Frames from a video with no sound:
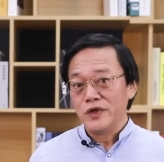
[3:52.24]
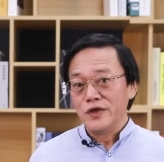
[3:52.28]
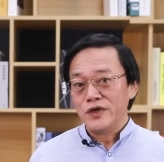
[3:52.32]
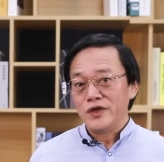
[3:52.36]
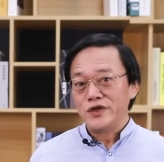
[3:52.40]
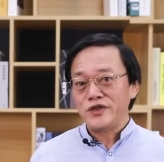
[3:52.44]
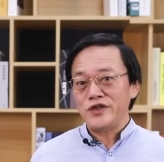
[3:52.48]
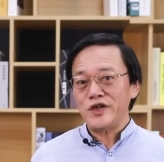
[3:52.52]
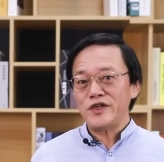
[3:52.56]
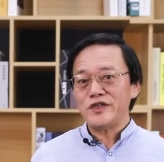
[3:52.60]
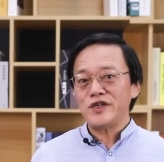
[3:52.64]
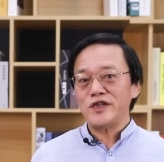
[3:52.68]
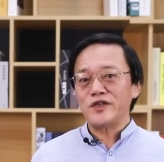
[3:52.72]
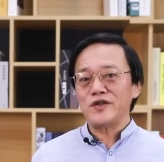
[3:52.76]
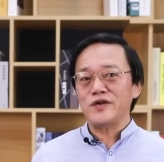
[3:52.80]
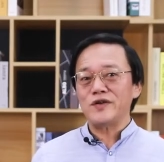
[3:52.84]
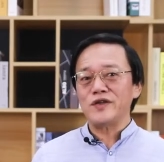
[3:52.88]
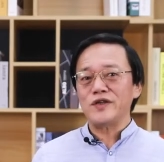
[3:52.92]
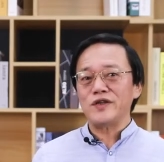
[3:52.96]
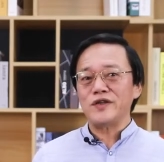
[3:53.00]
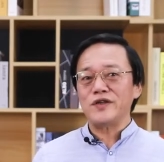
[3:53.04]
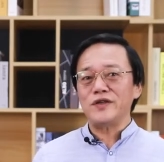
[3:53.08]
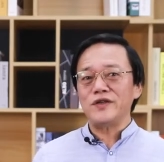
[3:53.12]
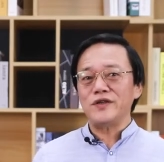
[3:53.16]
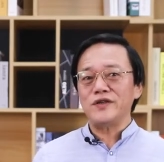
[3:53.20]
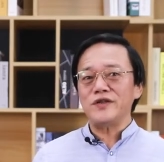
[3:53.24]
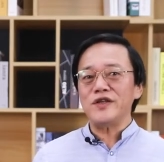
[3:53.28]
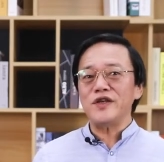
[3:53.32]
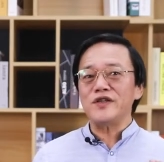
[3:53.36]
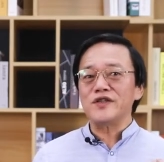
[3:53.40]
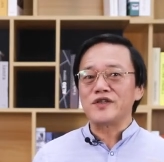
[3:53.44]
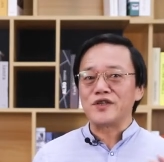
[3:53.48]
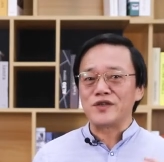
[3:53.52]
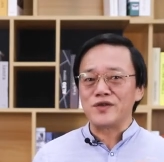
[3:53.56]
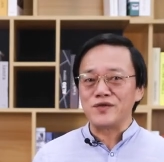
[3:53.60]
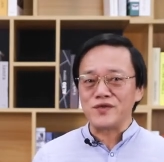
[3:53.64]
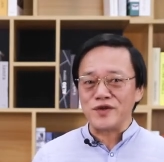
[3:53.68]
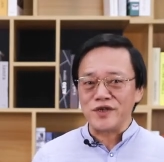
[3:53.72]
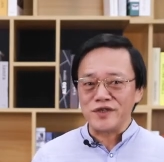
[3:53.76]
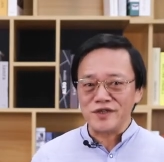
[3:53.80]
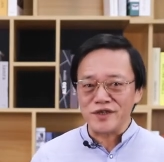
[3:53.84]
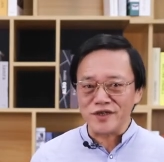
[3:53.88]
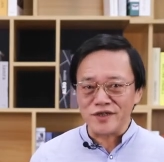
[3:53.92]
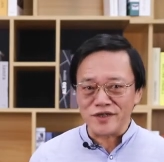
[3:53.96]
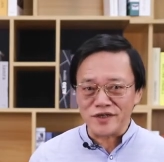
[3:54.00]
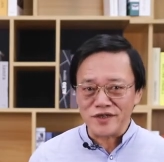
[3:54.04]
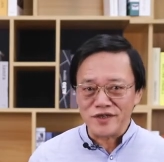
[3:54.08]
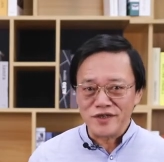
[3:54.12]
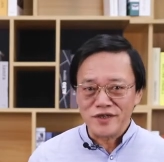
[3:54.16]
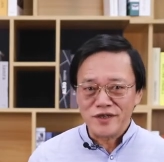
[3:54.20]
现在到了电磁学这
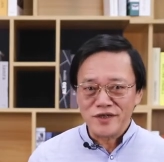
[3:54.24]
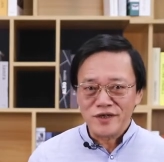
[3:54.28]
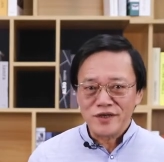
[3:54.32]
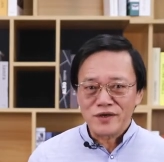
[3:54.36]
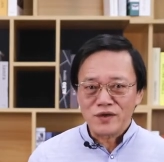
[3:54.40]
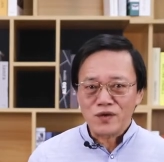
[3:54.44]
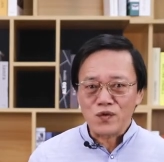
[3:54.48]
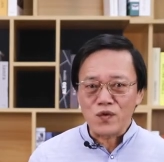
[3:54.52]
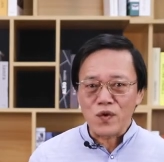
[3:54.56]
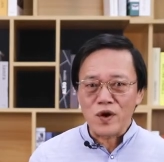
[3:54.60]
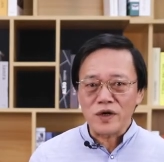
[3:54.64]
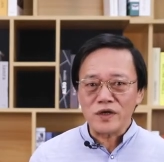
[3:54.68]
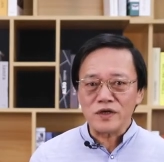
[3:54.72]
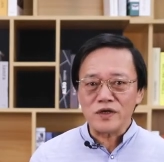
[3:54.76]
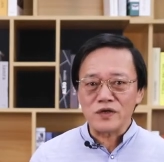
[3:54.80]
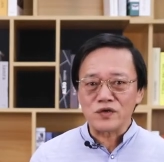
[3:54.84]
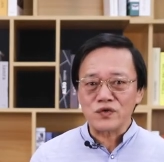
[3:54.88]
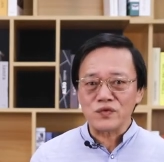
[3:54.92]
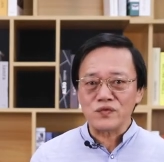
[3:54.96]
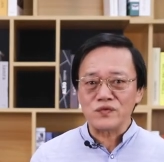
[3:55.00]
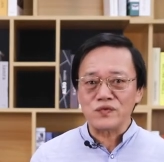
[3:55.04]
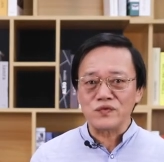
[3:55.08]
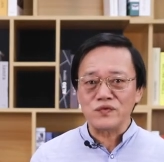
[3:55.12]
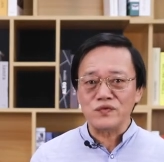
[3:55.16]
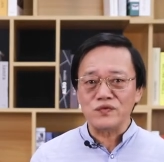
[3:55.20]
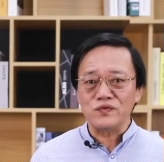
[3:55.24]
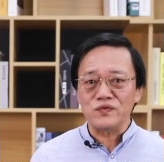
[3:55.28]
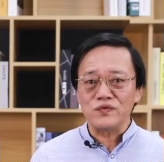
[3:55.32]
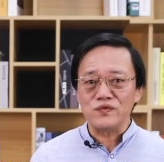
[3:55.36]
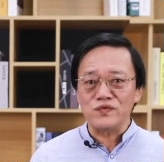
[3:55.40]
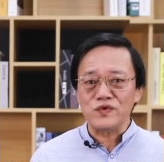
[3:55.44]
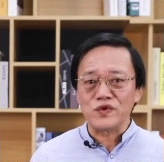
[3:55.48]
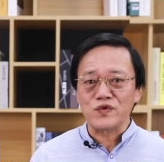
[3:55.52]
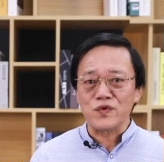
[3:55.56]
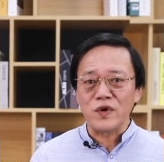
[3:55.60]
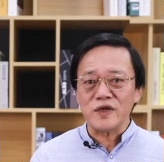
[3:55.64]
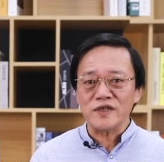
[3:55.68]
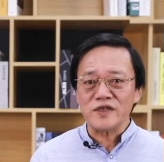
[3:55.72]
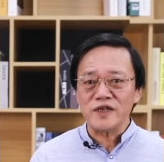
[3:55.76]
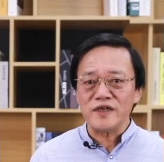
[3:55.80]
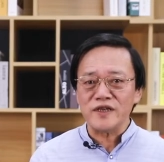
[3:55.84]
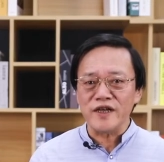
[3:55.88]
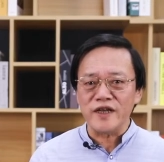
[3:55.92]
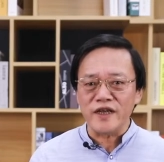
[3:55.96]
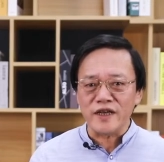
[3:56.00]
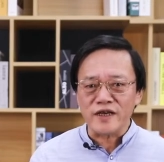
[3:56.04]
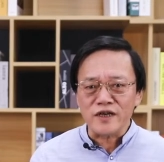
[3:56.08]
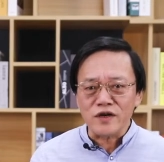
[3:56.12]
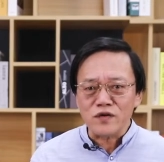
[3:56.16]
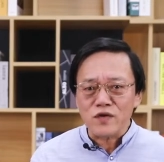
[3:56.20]
里，光的速度与光在
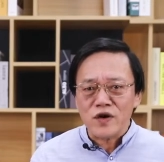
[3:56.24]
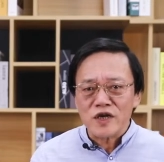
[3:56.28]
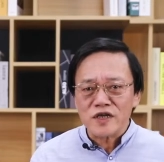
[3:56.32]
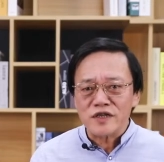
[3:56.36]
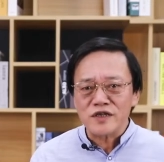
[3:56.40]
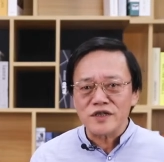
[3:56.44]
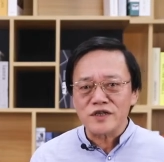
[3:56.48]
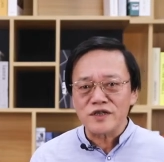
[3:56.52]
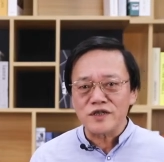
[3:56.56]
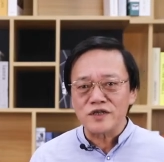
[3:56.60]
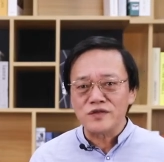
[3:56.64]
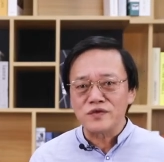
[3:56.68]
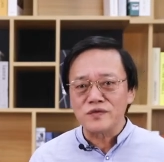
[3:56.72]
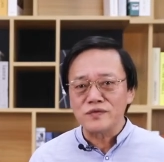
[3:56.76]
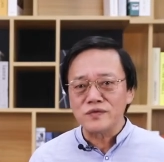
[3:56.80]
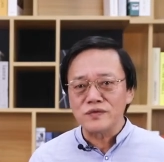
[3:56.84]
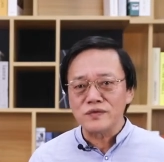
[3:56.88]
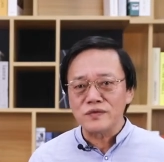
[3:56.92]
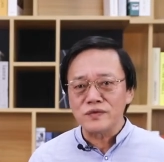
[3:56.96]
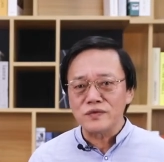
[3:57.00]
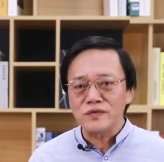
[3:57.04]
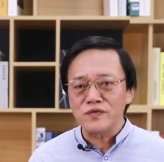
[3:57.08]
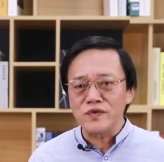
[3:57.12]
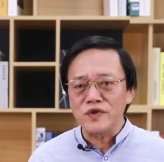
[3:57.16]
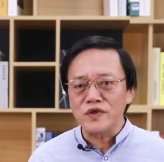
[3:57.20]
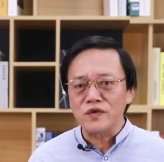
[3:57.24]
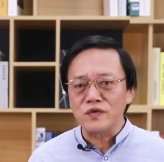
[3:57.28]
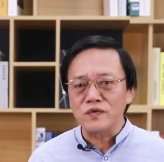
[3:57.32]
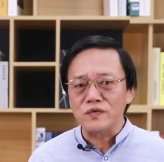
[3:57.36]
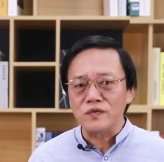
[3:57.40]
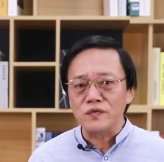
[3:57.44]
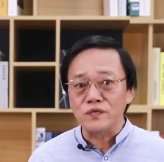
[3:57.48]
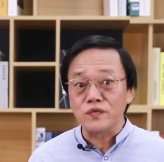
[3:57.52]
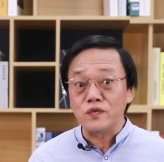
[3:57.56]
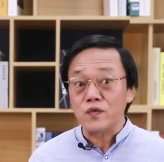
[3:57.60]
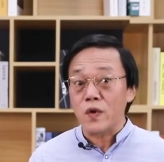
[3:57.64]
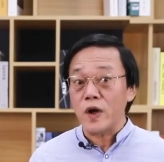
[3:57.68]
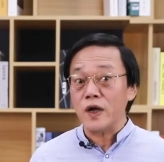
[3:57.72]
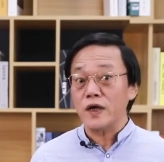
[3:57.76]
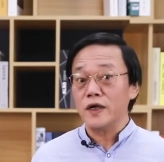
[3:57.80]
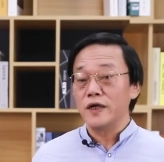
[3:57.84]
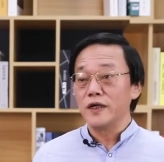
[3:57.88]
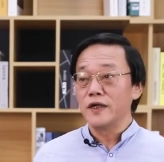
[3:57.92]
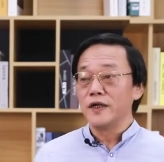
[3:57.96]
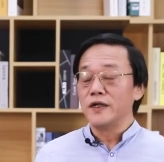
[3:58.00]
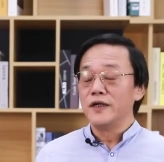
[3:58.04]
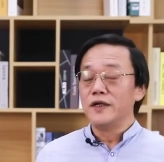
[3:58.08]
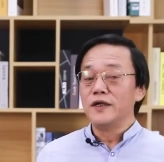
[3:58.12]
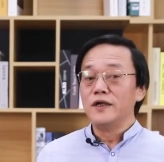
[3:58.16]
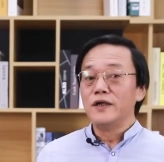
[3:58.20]
哪个惯性系中运动无关，
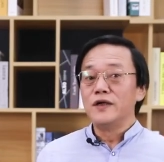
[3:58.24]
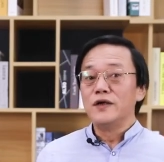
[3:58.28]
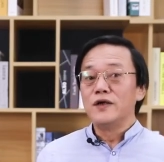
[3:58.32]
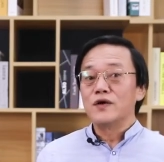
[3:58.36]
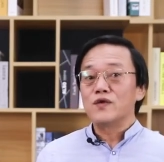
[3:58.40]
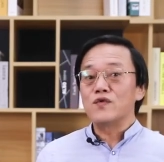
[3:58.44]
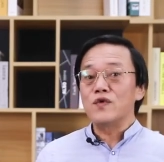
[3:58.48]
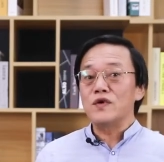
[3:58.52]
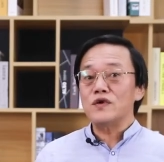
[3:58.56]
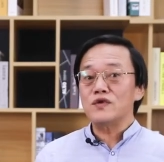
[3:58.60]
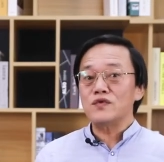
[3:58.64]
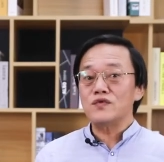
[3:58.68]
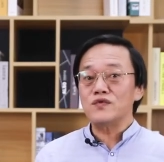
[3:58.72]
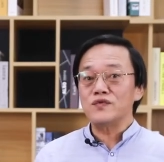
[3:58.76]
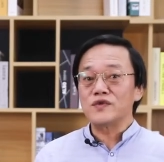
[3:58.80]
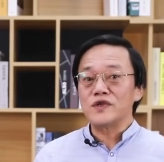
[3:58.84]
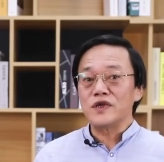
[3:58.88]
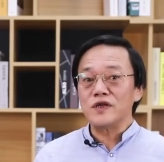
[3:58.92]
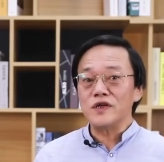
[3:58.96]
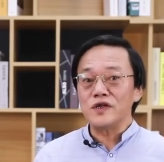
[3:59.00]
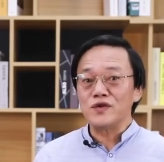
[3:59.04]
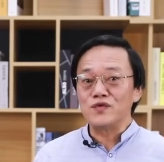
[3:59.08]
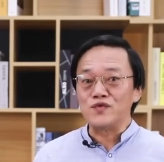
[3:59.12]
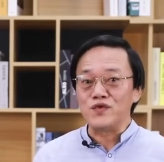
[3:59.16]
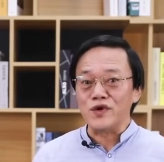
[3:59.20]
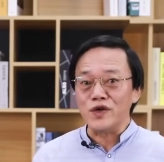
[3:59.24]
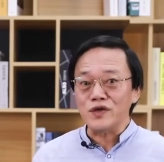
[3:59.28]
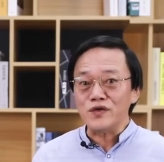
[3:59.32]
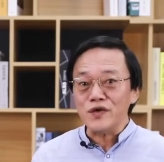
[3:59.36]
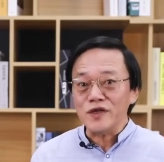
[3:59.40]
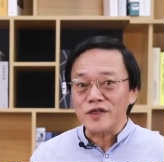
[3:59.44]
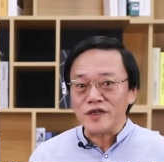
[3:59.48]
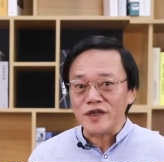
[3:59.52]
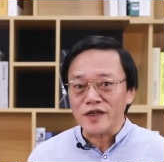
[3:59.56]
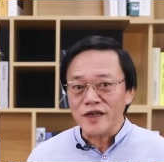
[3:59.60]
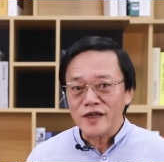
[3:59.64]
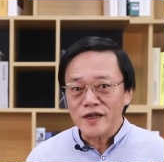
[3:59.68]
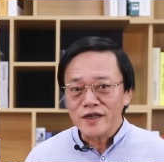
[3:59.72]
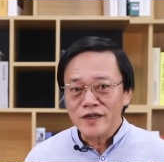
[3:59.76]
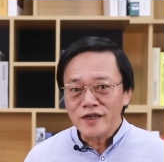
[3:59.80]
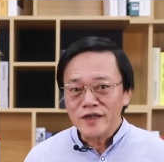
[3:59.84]
光速成了绝对的，